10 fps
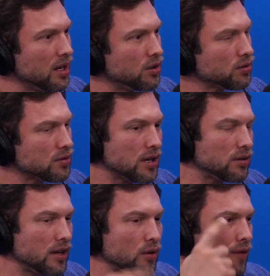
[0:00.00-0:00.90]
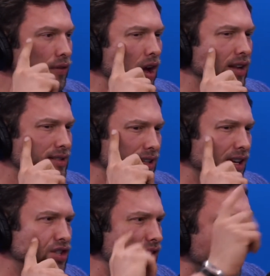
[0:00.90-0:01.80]
E o sujeito ligou e falou: ah, você tem
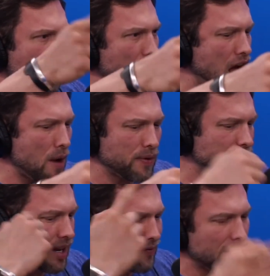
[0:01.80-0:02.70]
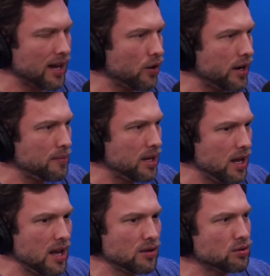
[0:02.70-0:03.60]
que tirar o carro, porque essa vaga agora é
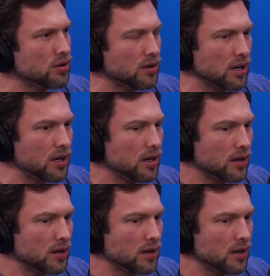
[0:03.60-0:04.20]
minha, não sei o quê.